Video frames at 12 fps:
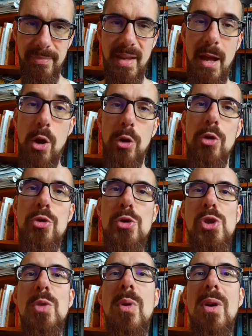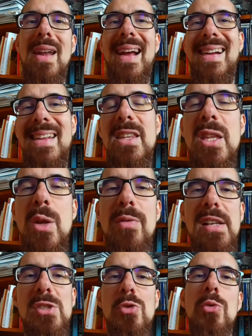Alors que justement la clé de
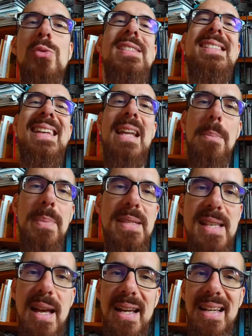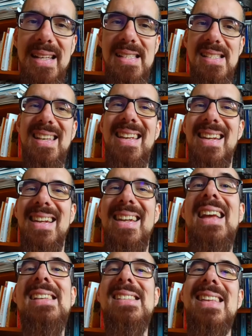l'innovation, c'est la bizarrerie, c'est
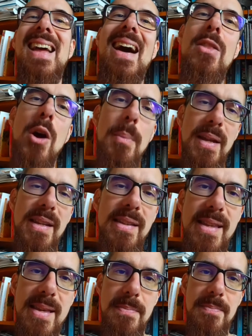l'extra-normalité.